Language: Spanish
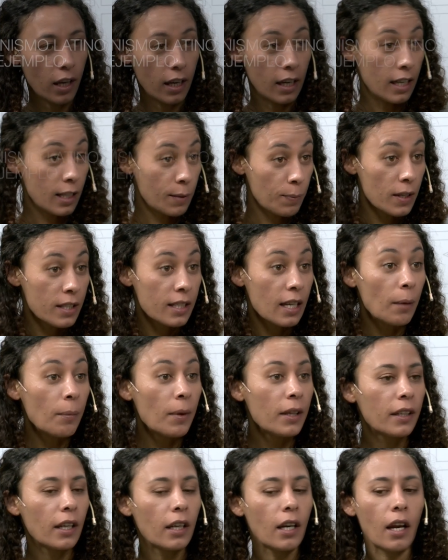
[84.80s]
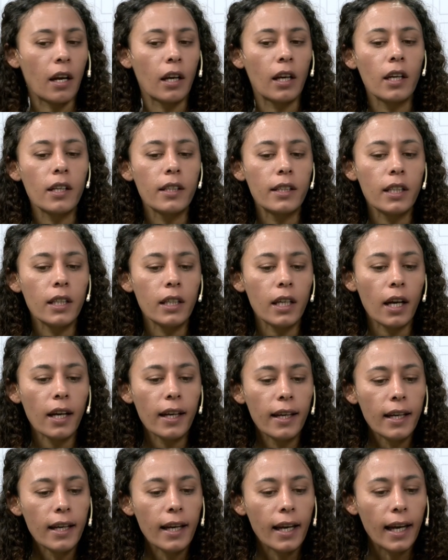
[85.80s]
en, especialmente en Argentina,
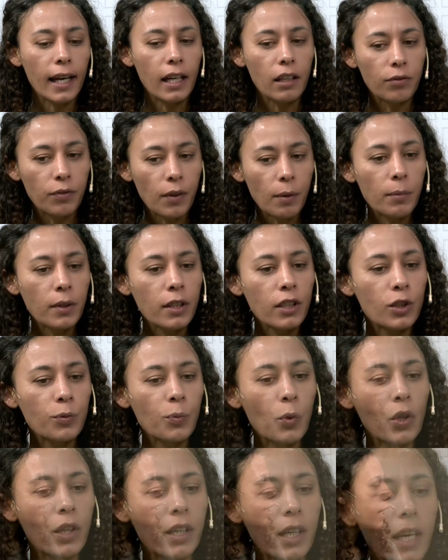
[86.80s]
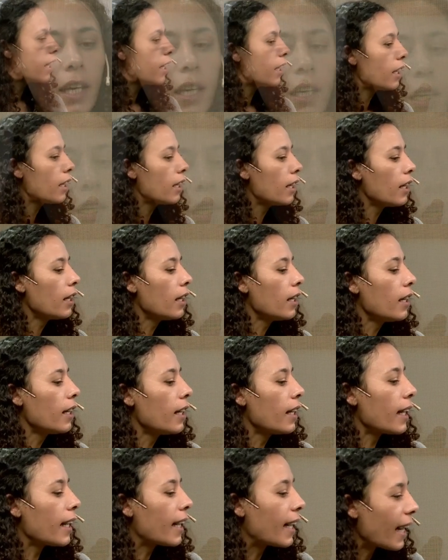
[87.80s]
el feminismo que
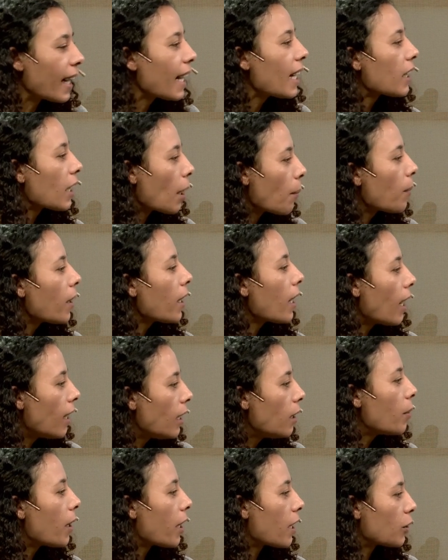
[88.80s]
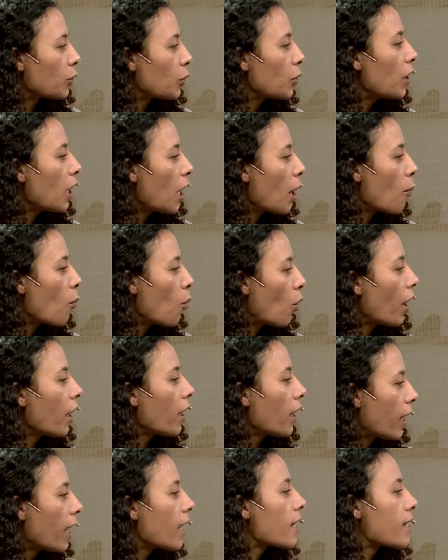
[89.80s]
cree también la liberación de la
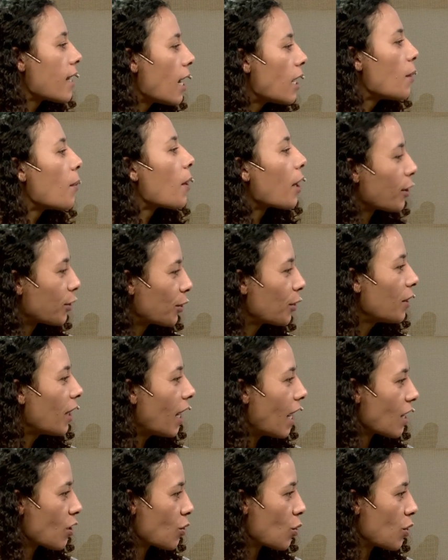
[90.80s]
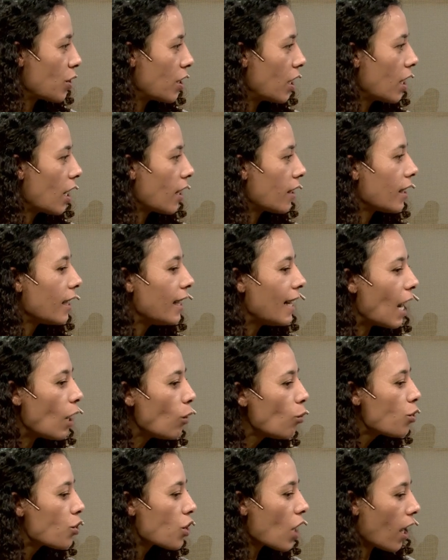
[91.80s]
mujer, que es la liberación de la sociedad. Y la
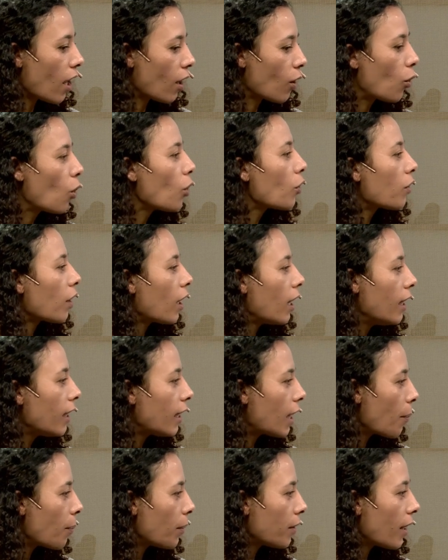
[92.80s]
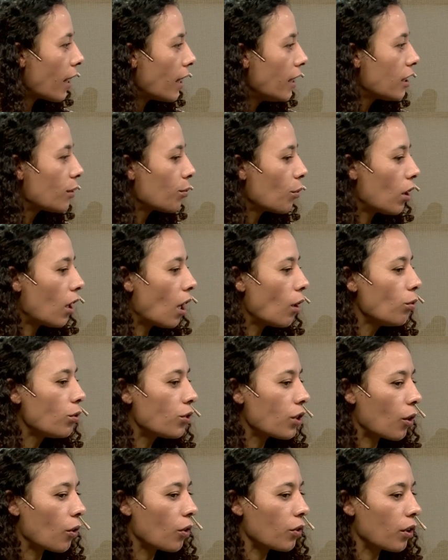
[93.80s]
lucha contra el capitalismo, la
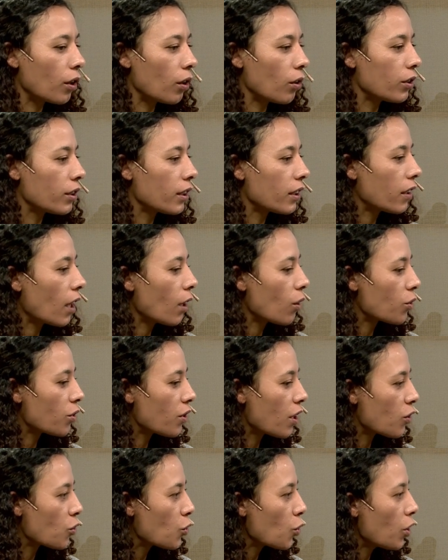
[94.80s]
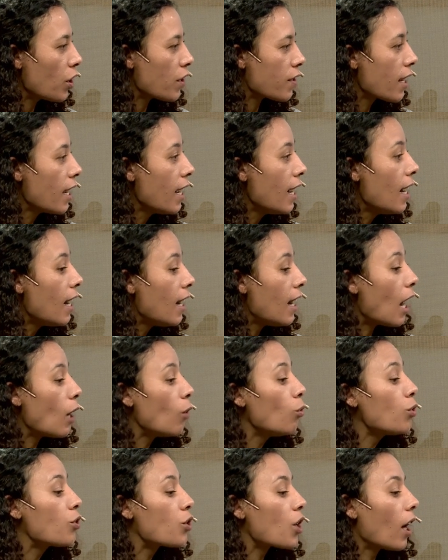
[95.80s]
lucha contra los estados, naciones, la
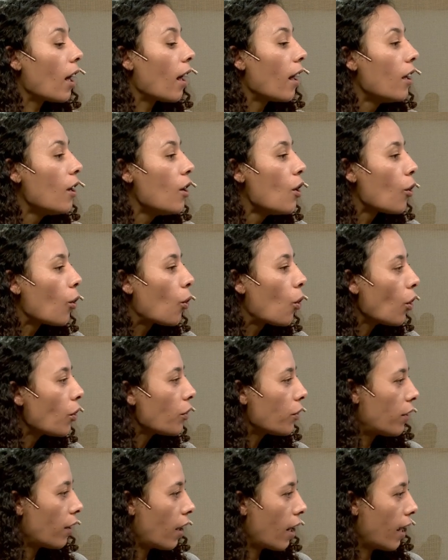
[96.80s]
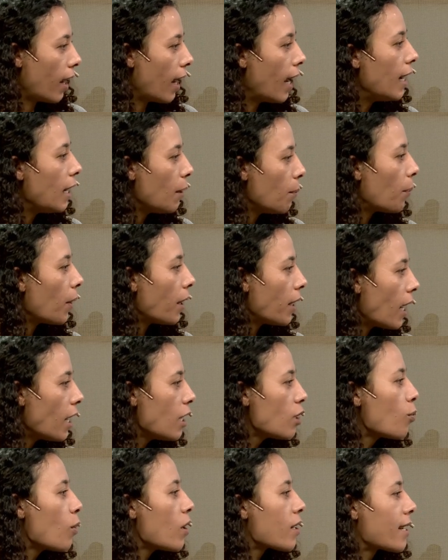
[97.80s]
lucha contra el
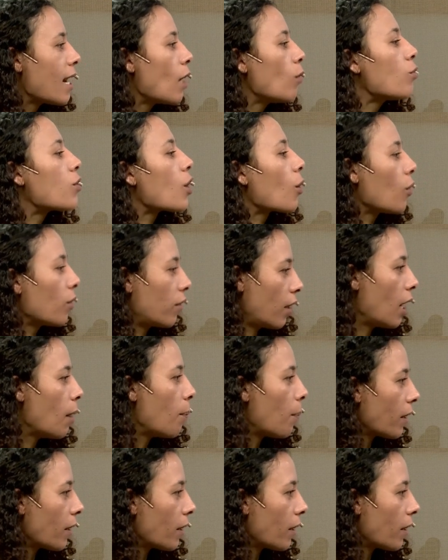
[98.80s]
imperialismo es la lucha contra el